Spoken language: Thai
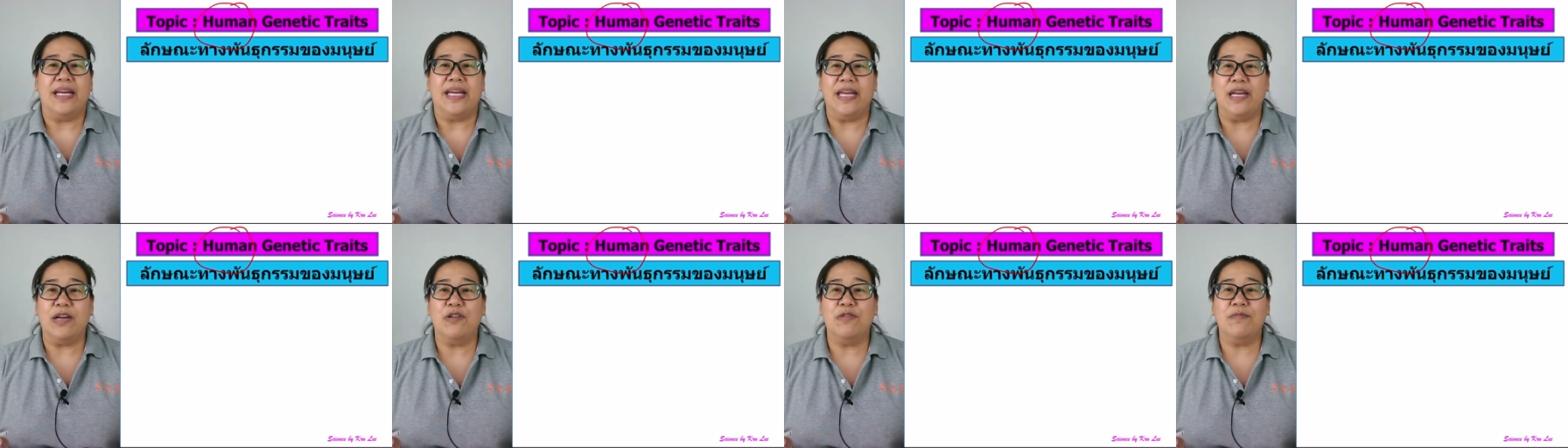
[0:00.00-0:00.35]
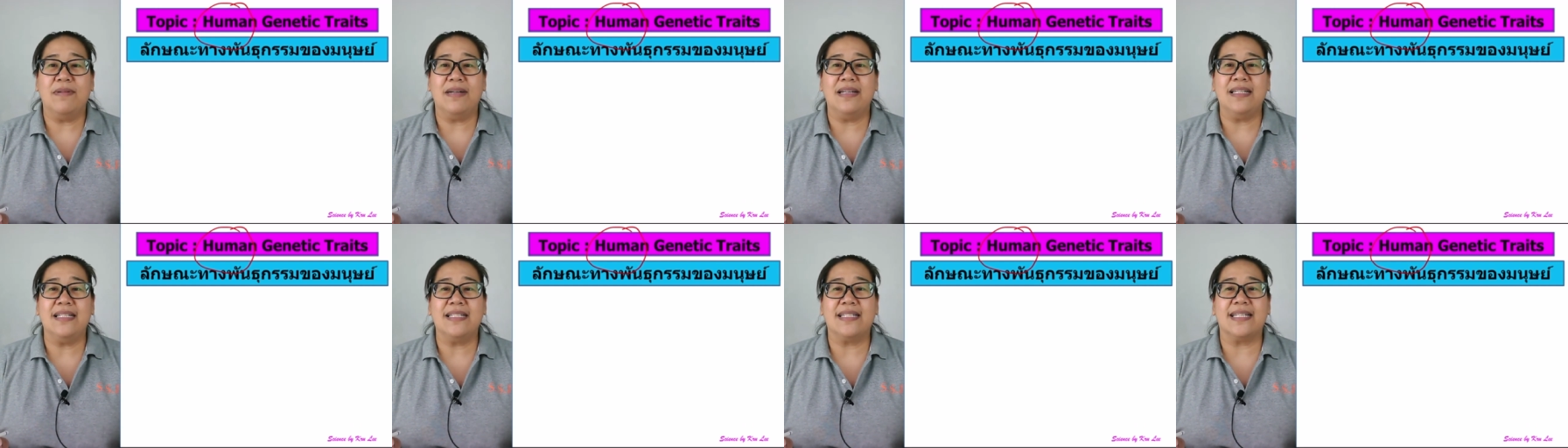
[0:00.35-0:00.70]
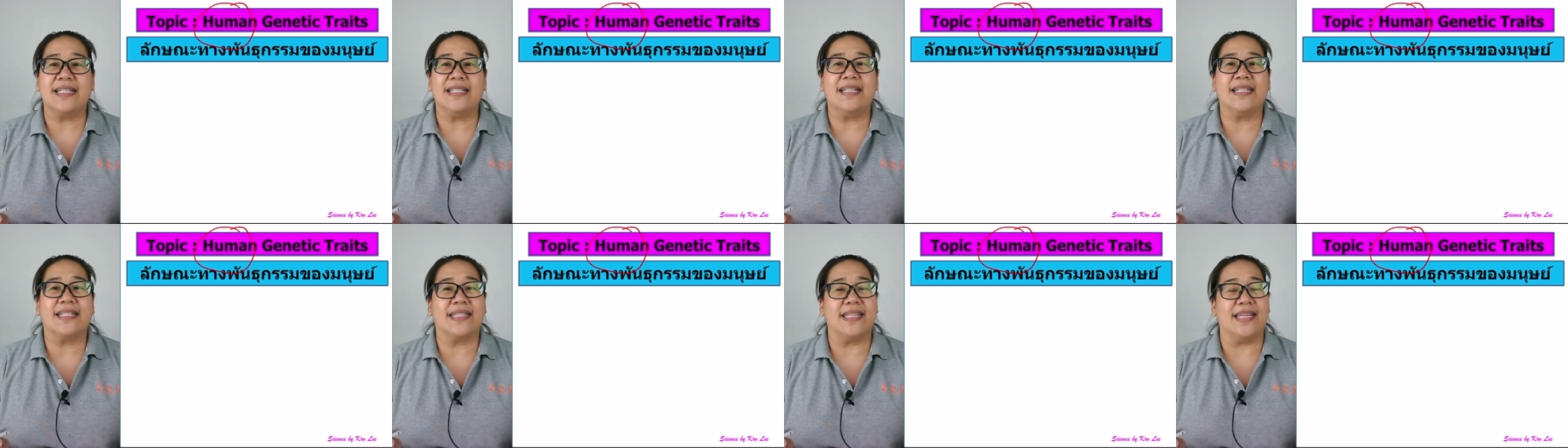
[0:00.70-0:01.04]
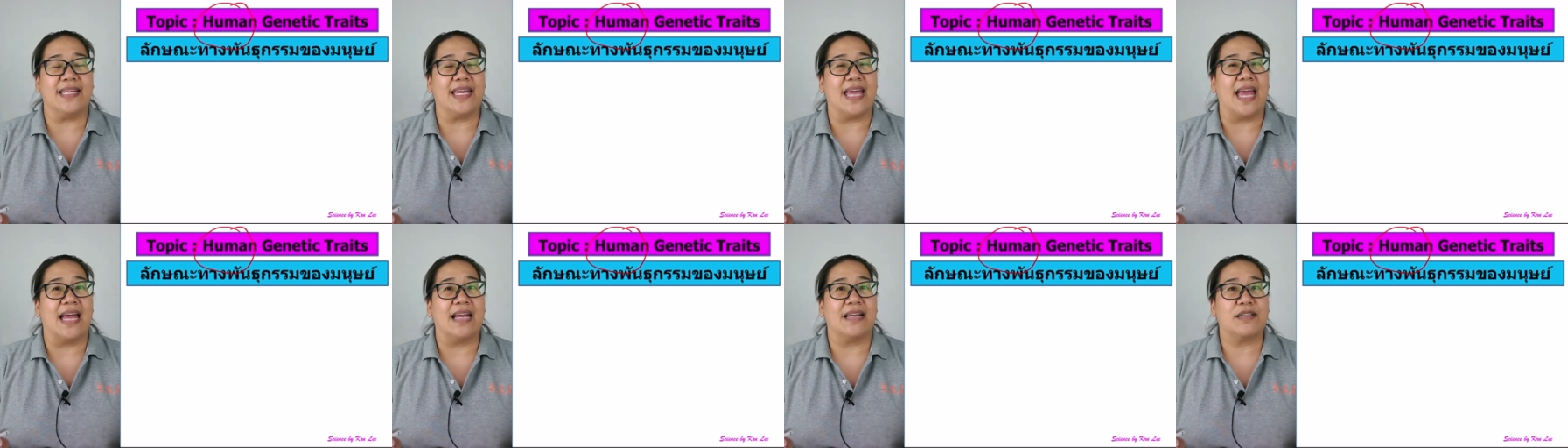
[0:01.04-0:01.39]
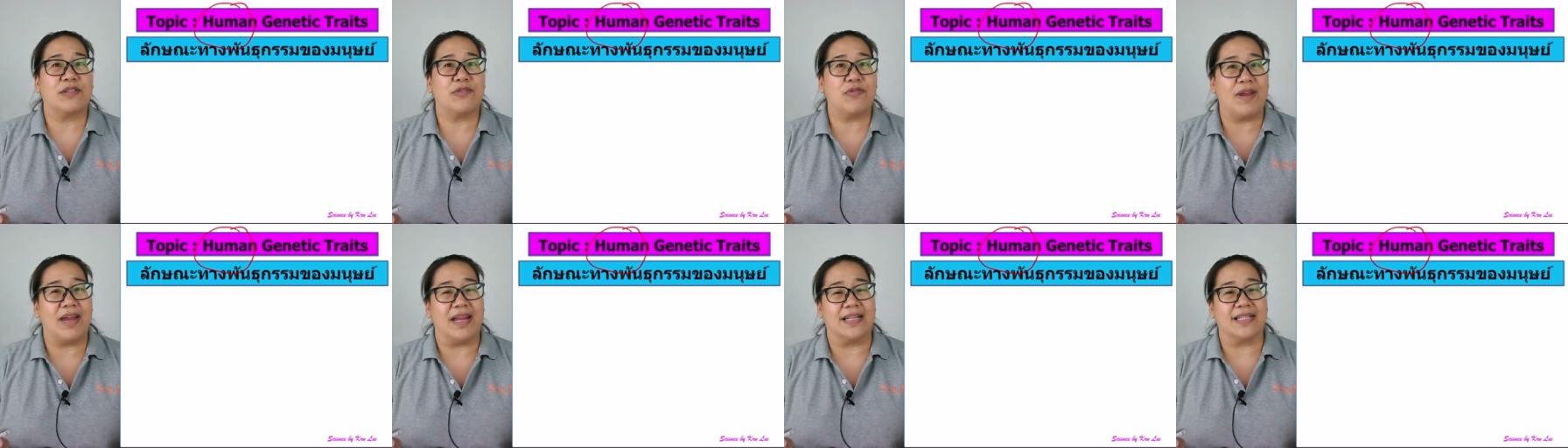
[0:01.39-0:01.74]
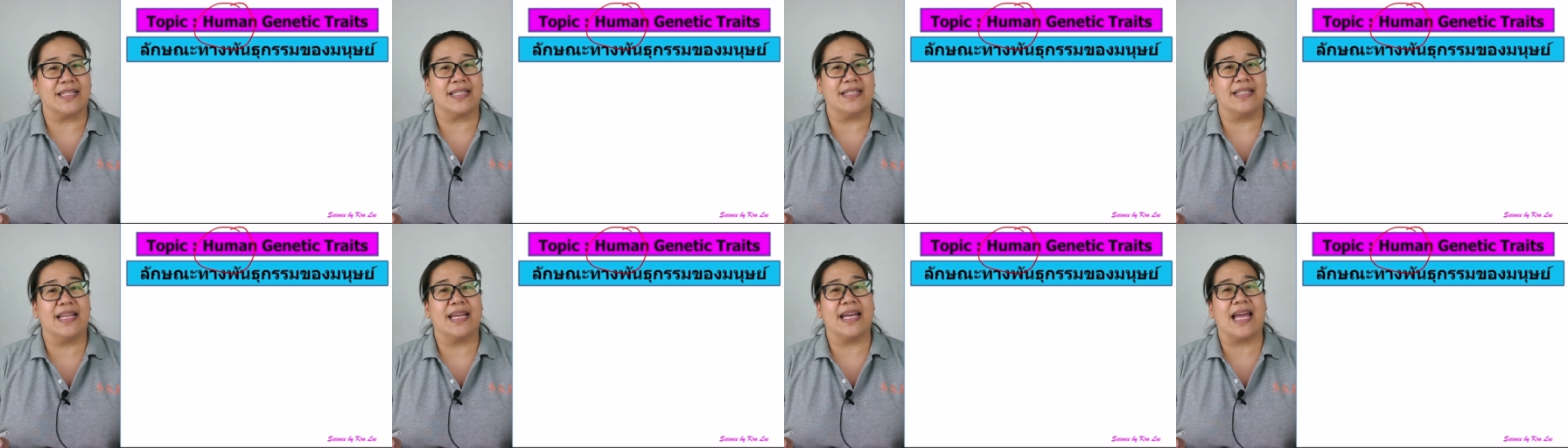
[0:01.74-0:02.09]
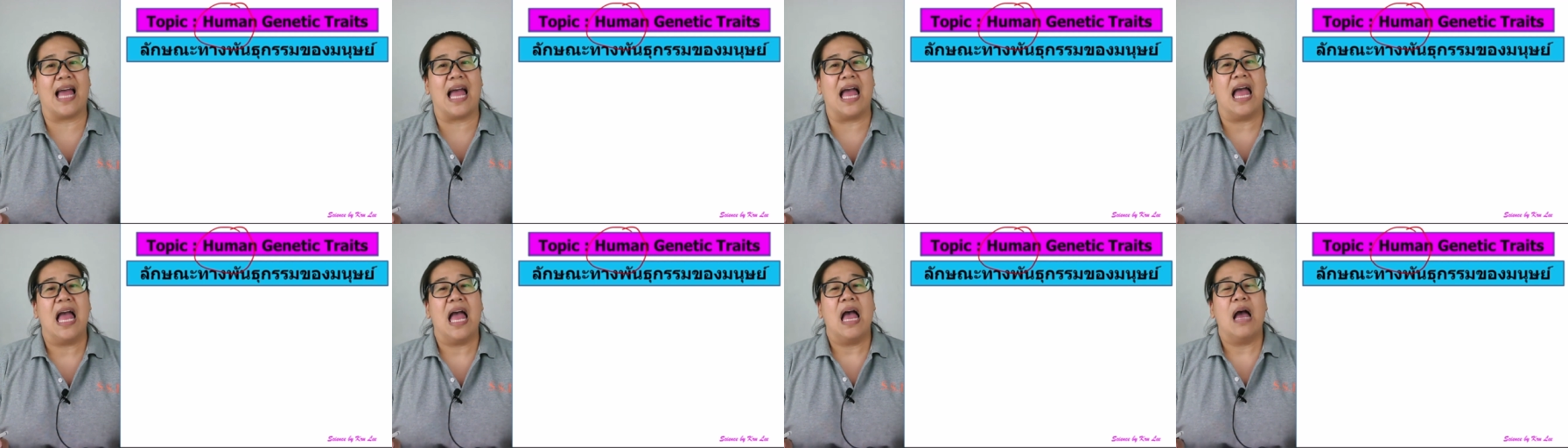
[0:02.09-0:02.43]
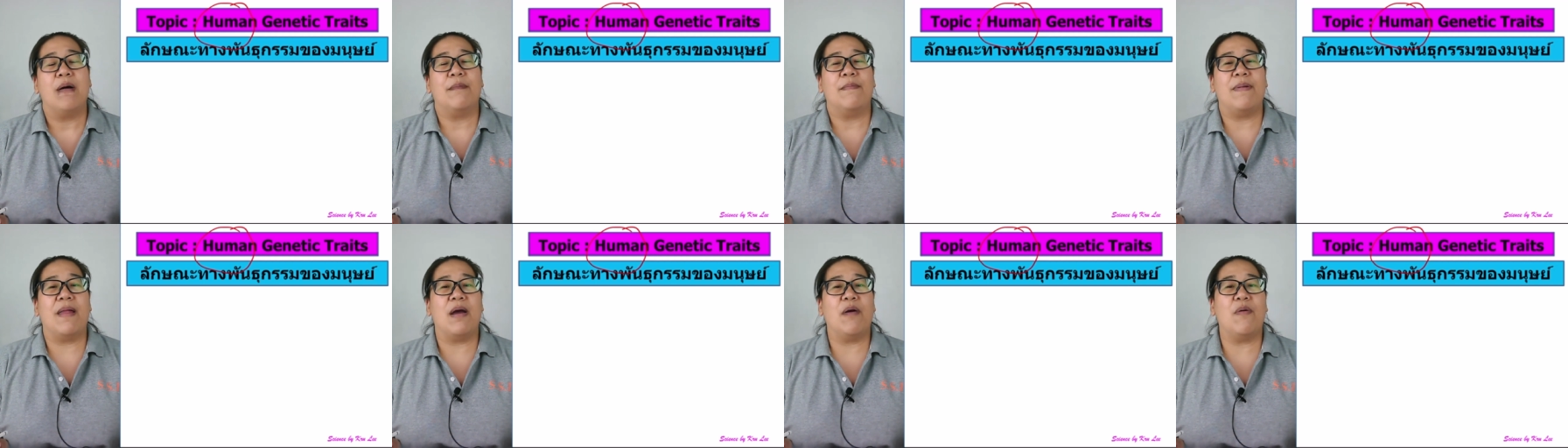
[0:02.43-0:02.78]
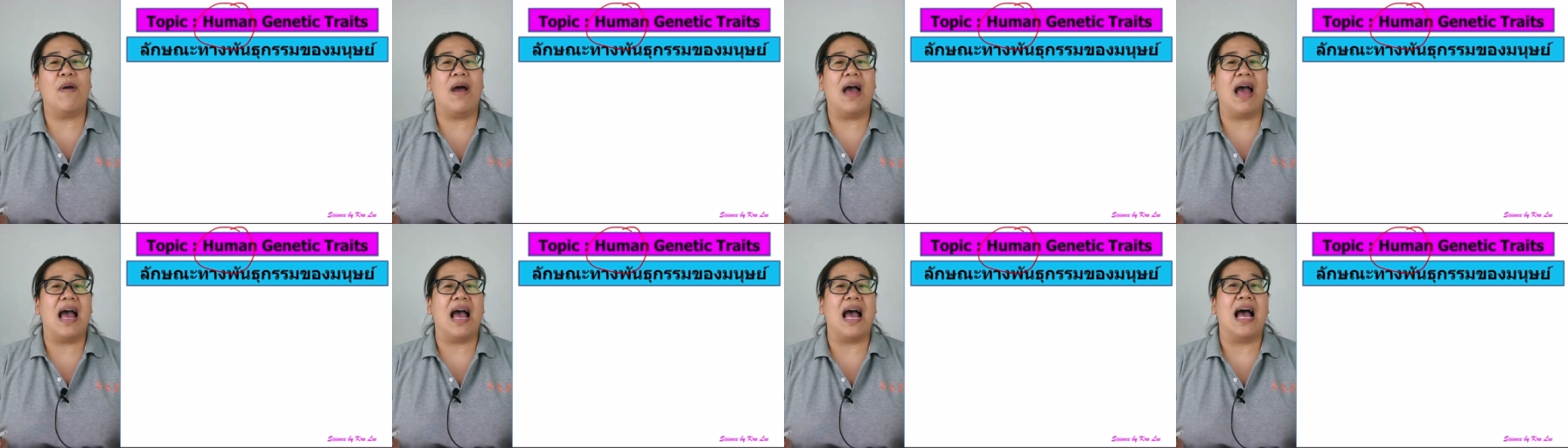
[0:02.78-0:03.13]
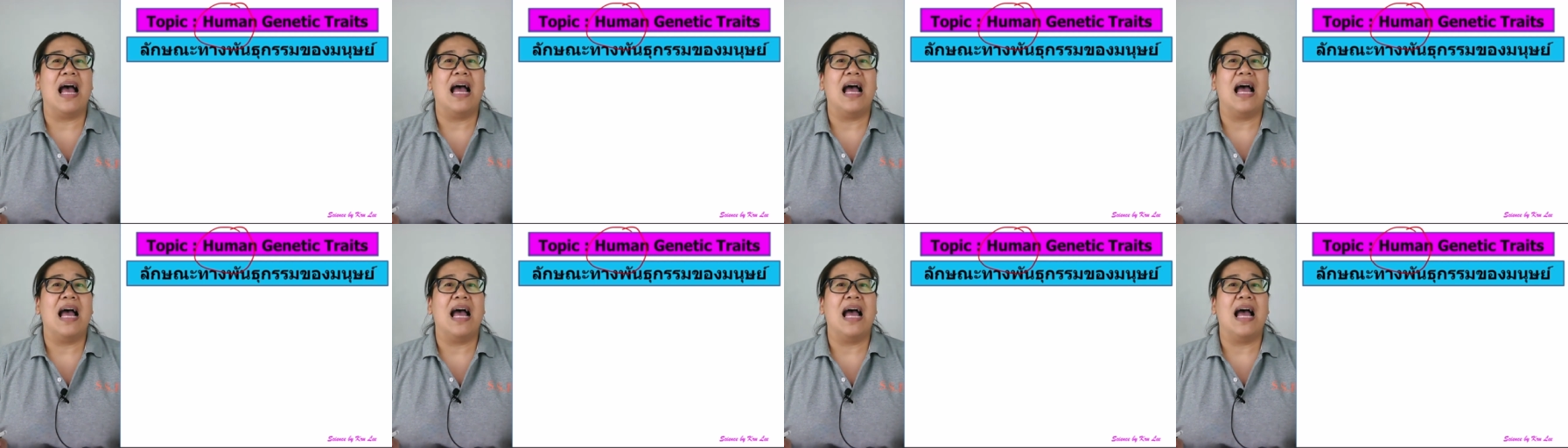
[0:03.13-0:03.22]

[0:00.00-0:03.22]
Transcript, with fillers: human genetic traits นะคะแปลว่า